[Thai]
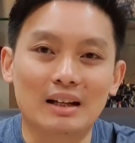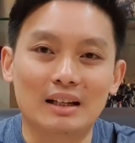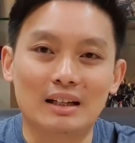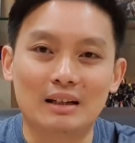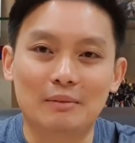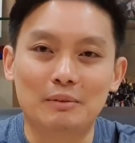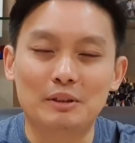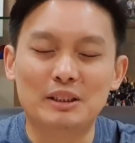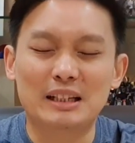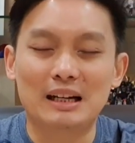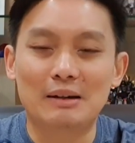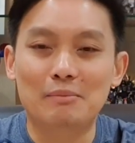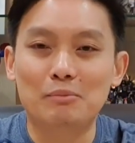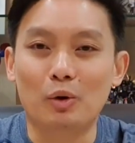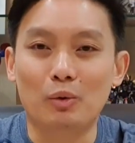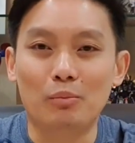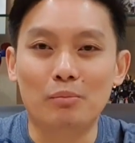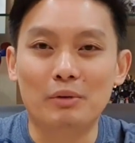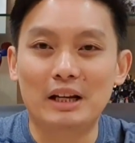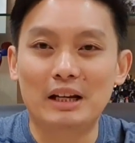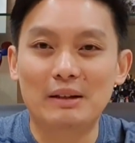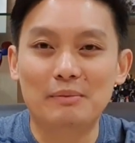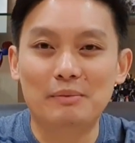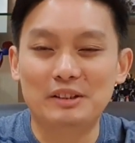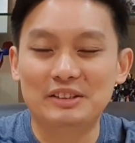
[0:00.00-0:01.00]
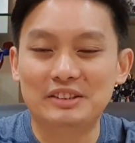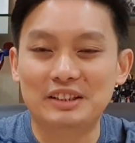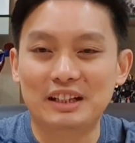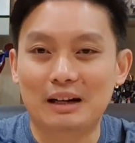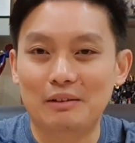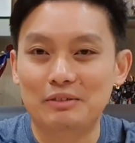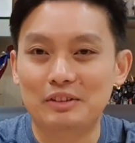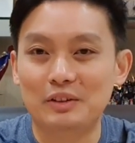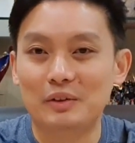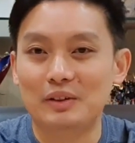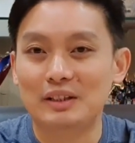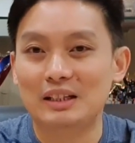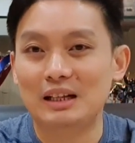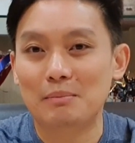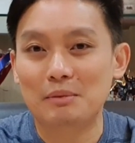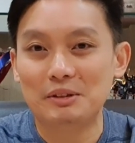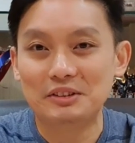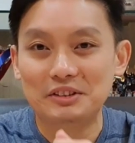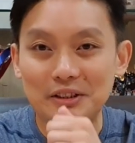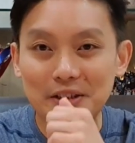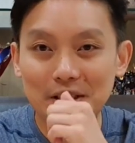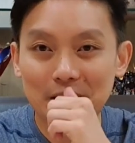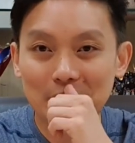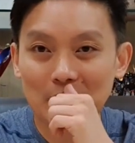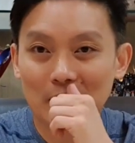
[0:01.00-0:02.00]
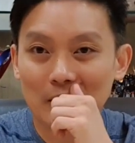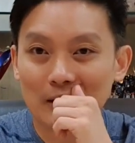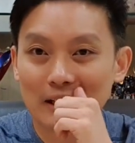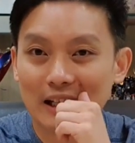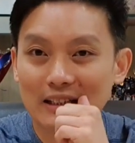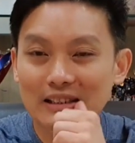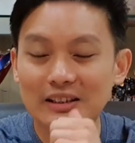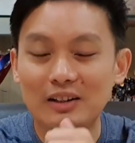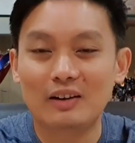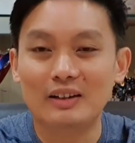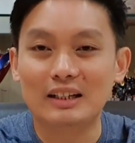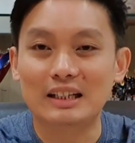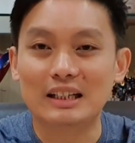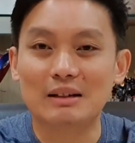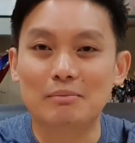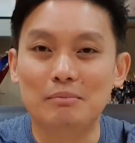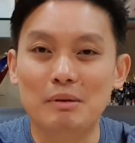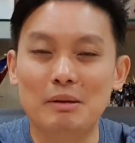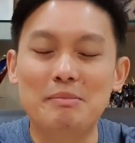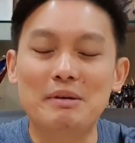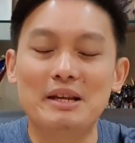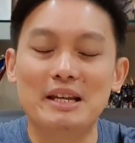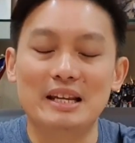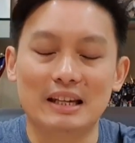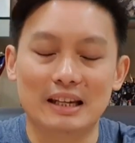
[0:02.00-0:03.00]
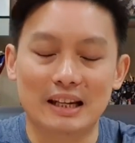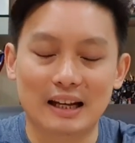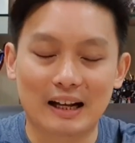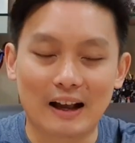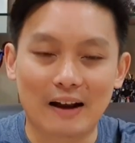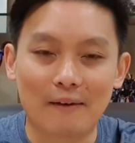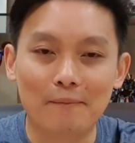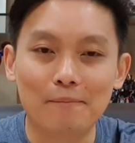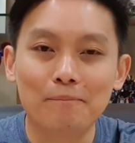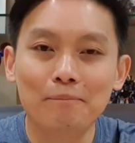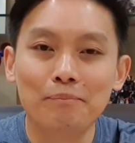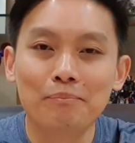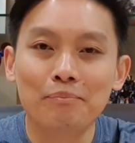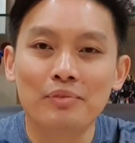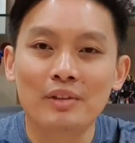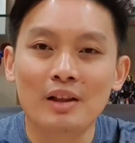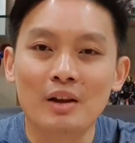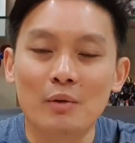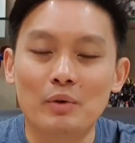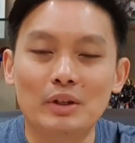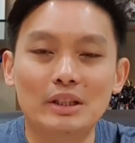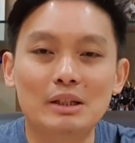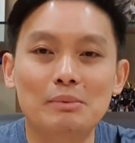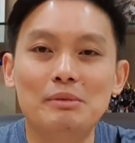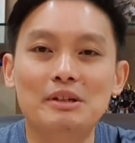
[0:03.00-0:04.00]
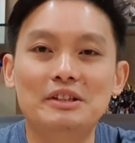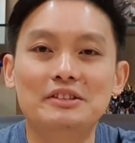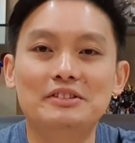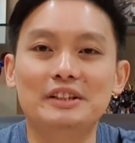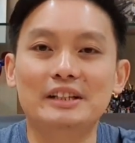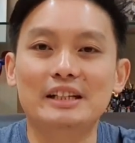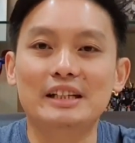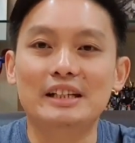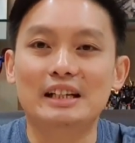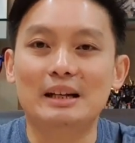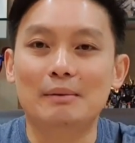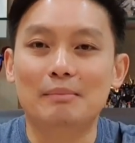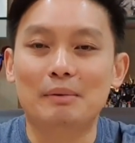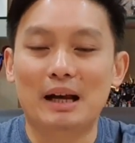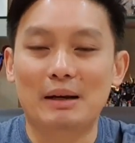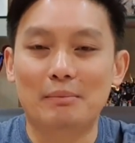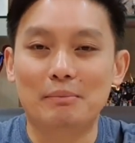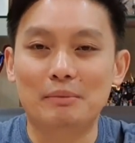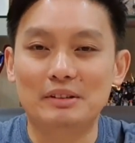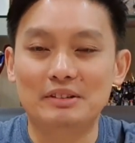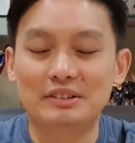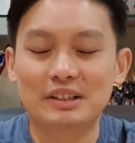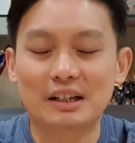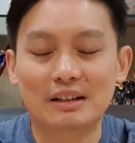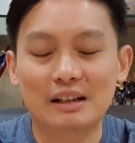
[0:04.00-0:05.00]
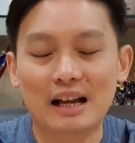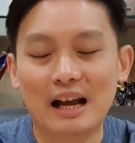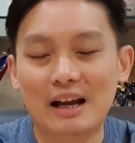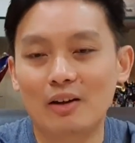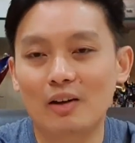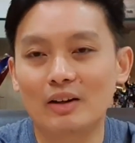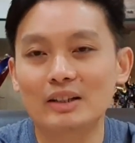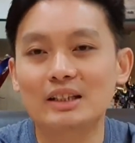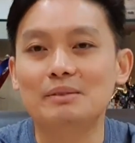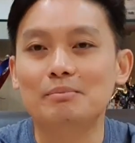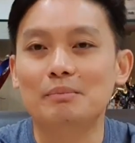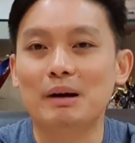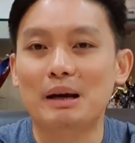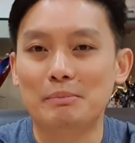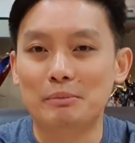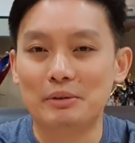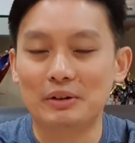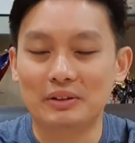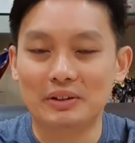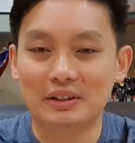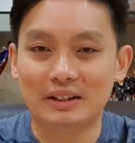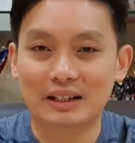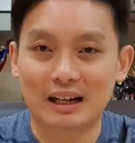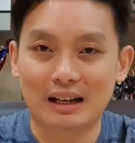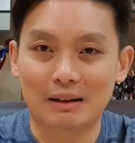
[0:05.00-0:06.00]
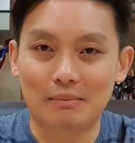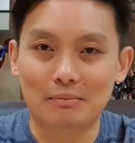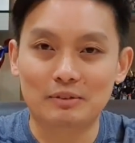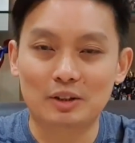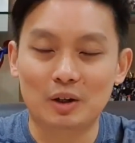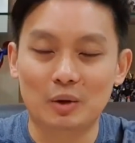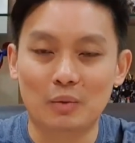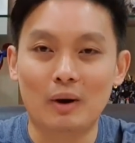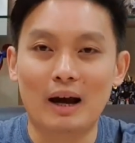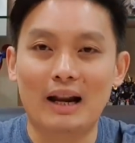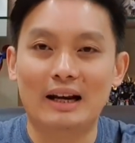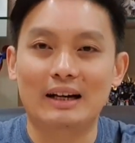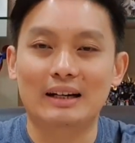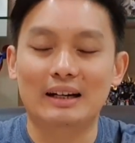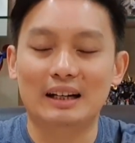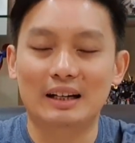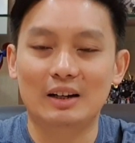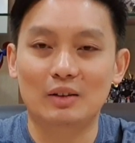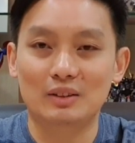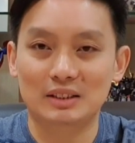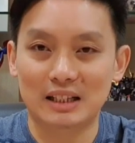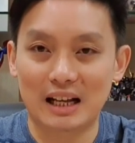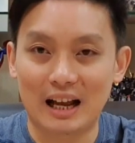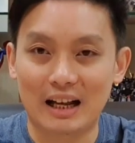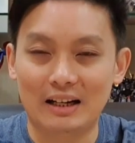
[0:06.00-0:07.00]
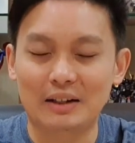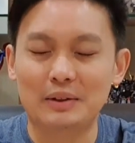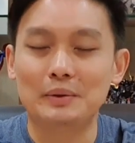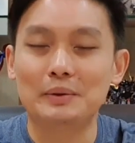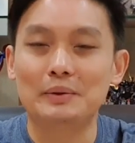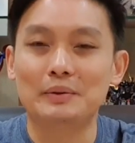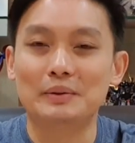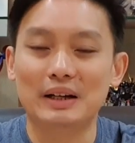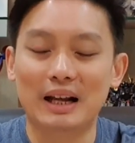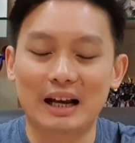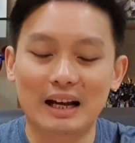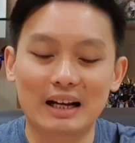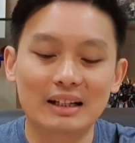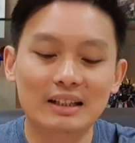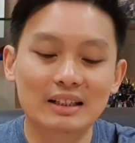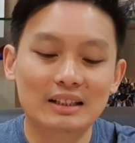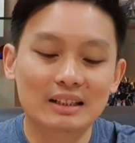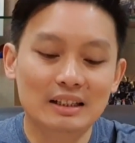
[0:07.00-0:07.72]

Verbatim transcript: เพราะฉะนั้นผมไม่ได้ไปสนับสนุนท่านไปซื้อยี่ห้อนั้นยี่ห้อนี้ไม่มีนะครับวิตามินซีนะพันสักห้าร้อยถึงพันมิลลิกรัมต่อวันนะลองทานดูนะ